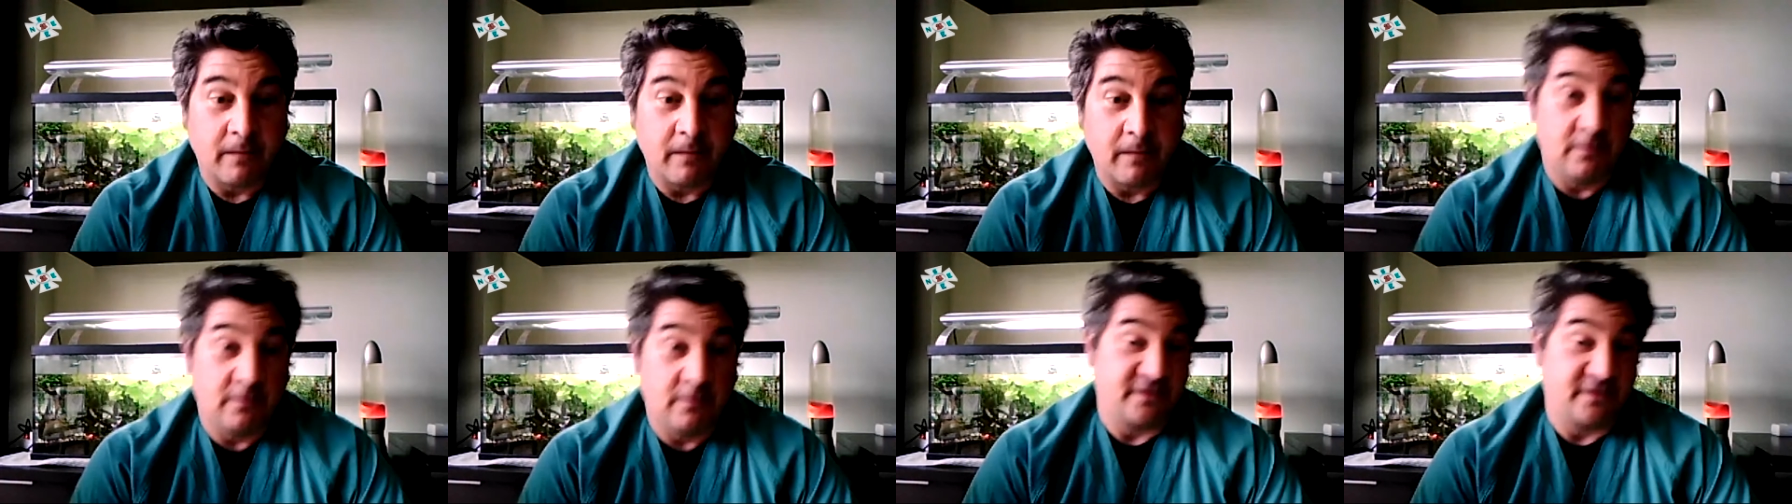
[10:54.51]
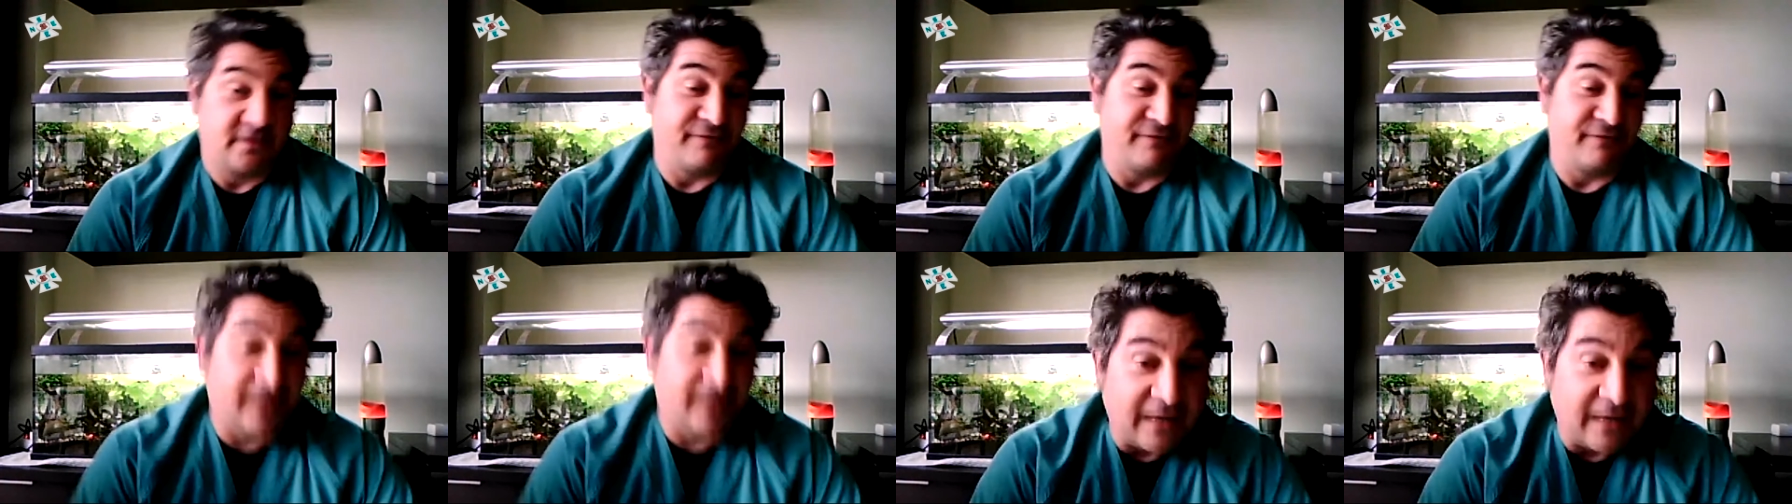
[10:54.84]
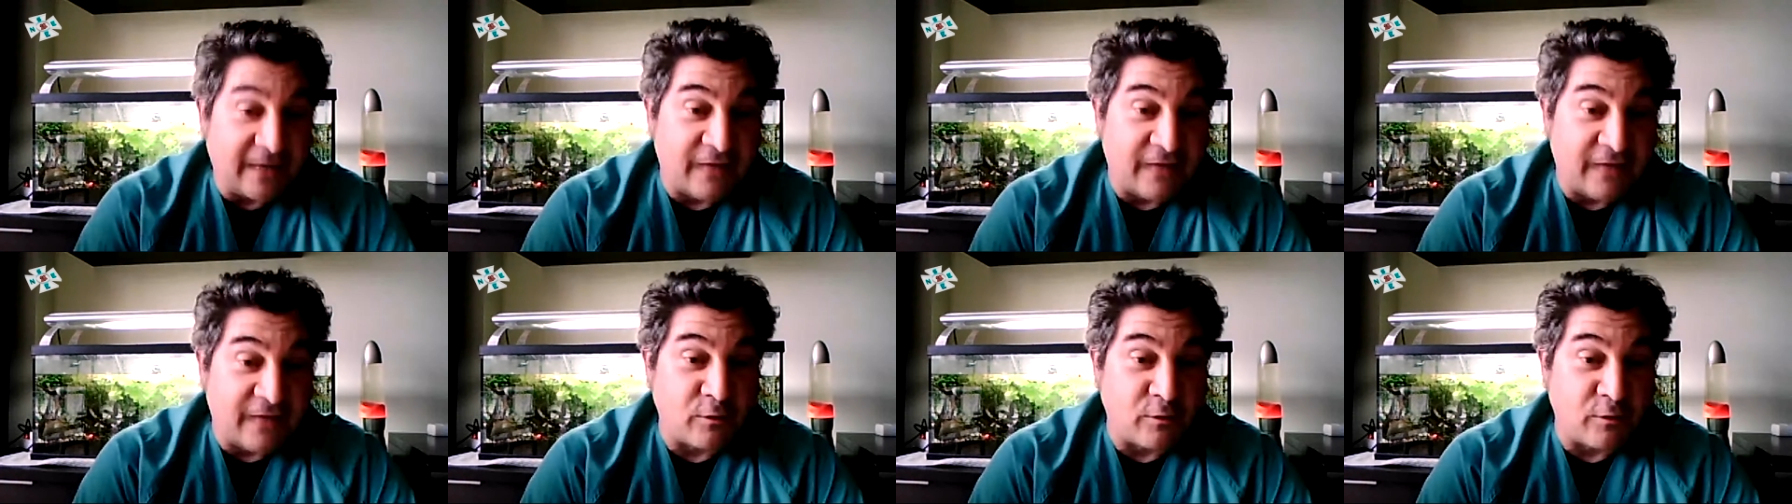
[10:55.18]
Si falta en la
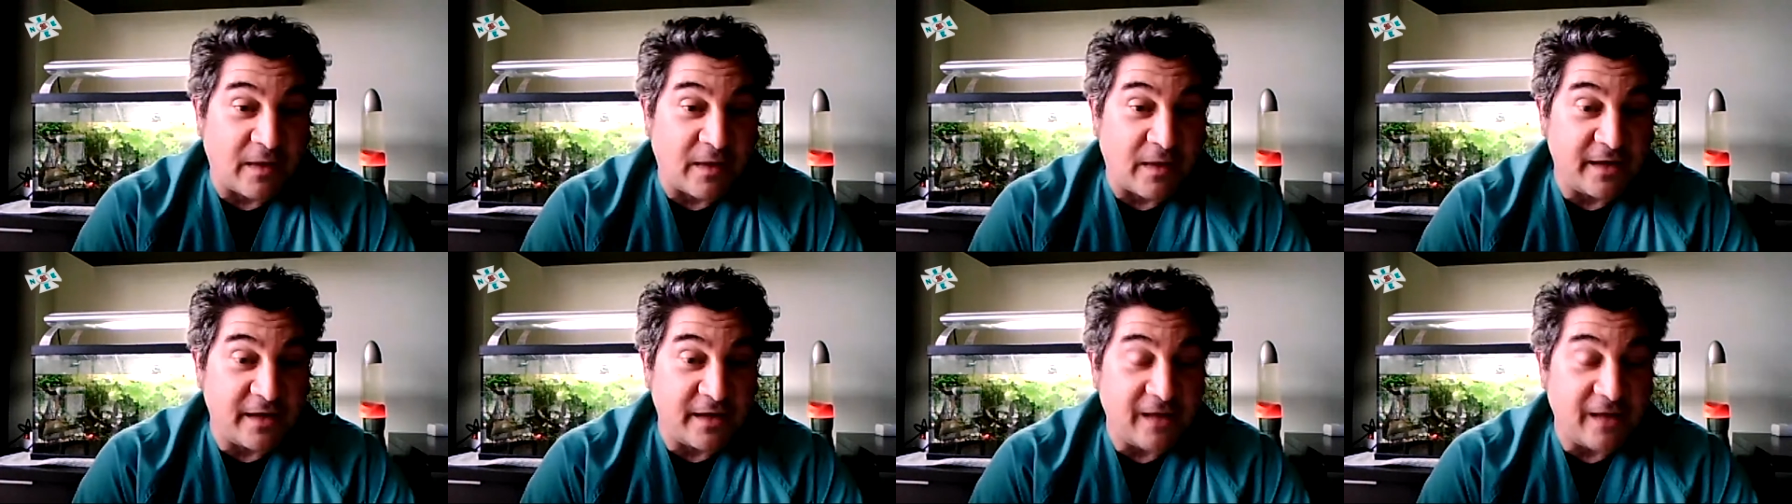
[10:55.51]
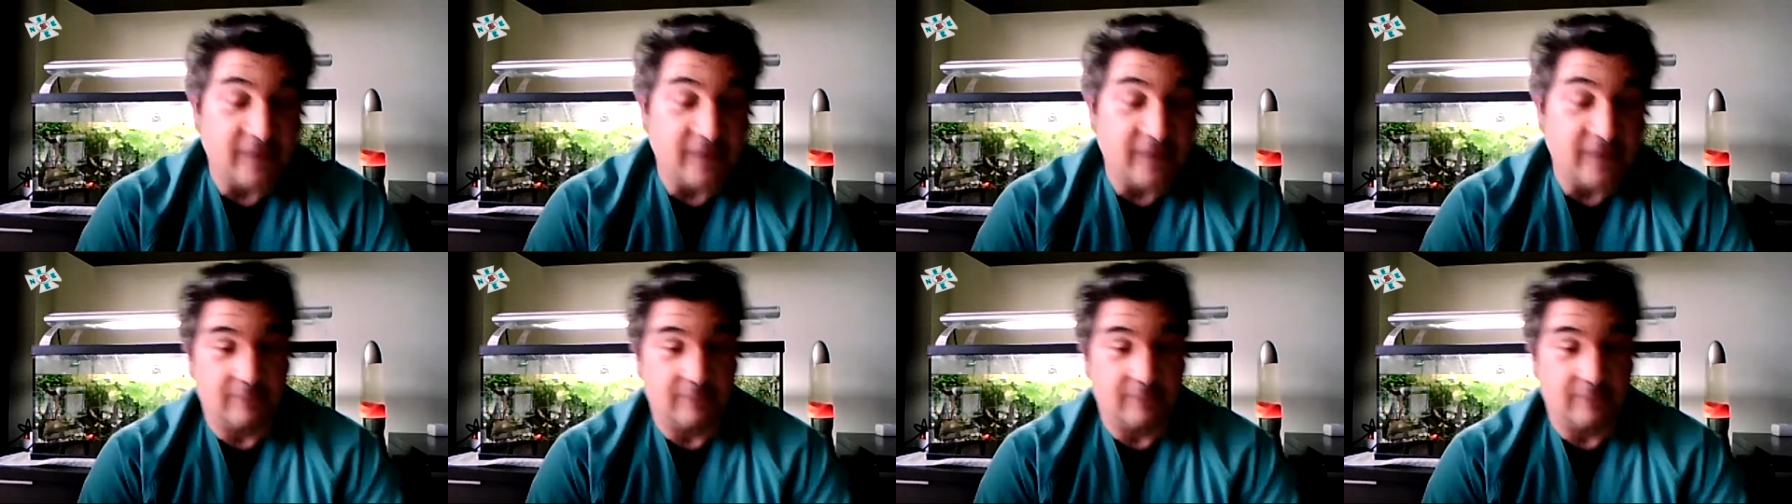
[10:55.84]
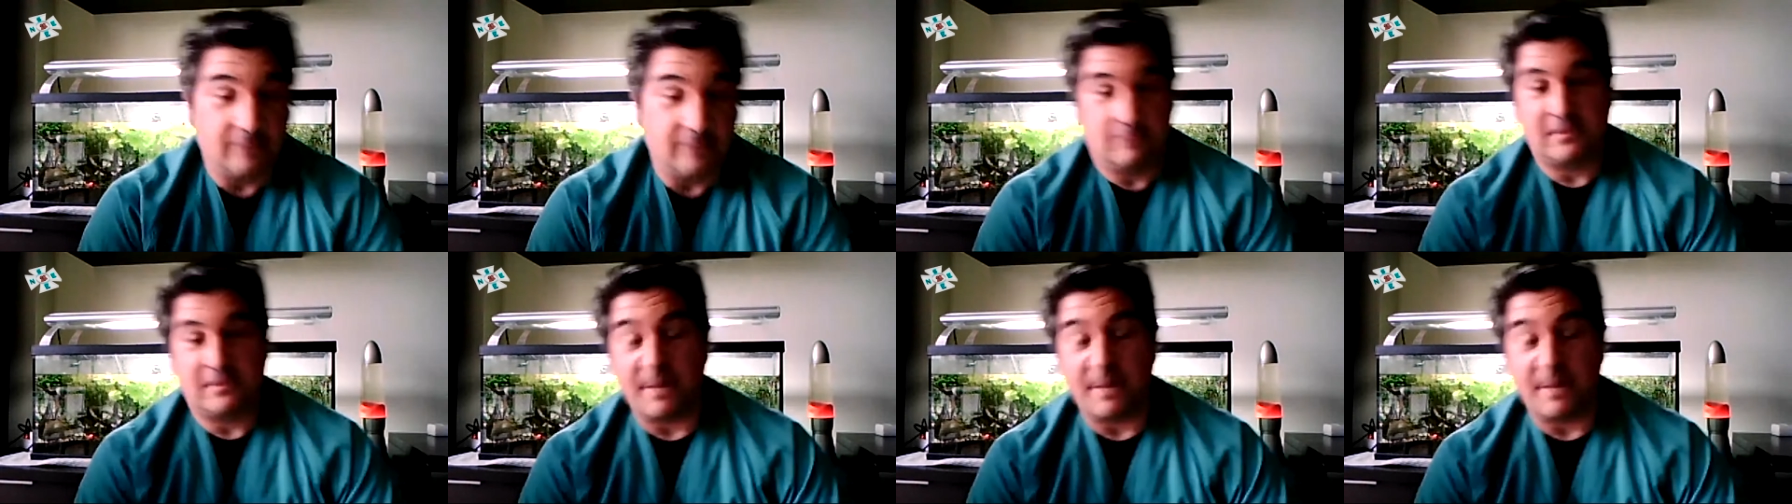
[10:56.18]
ciudadanía,
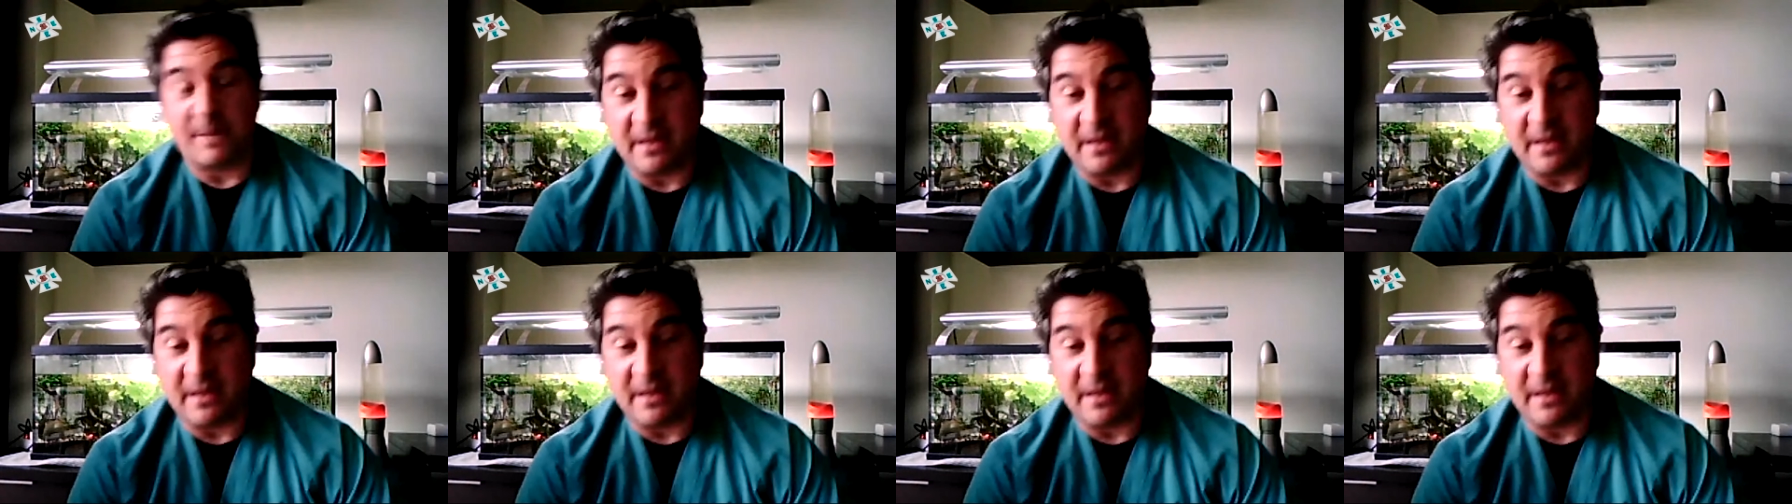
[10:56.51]
también